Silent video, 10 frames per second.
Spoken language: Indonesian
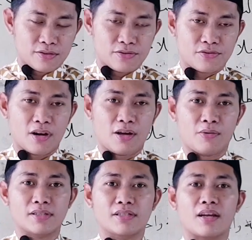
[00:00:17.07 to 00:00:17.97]

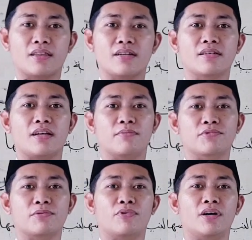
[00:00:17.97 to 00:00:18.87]
salawat serta salam
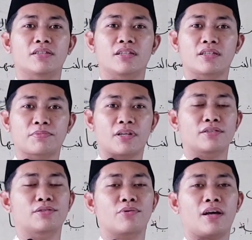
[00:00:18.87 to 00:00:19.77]
Semoga tetap
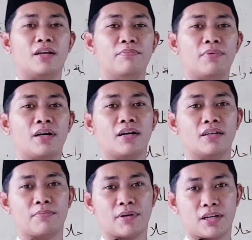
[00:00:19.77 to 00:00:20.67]
tercurah limpahkan
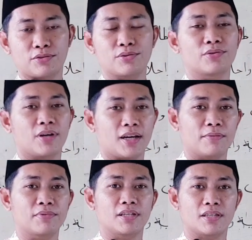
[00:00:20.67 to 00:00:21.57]
kepada junjungan
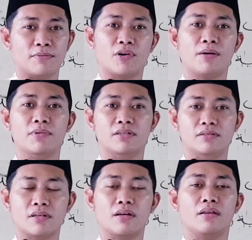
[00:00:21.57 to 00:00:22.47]
Nabi kita Muhammad
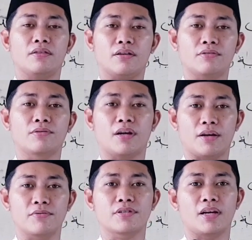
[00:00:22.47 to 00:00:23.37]
Sallallahu
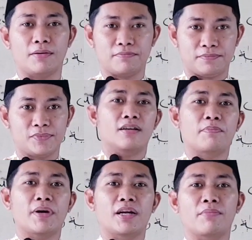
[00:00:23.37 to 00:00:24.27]
Alaihi Wasallam
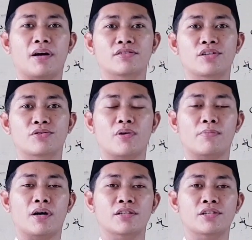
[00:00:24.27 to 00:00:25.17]
Kepada
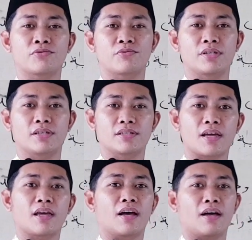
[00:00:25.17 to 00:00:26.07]
mahasiswa-mahasiswi
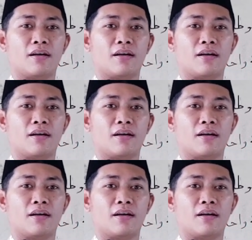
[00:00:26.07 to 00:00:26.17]
saya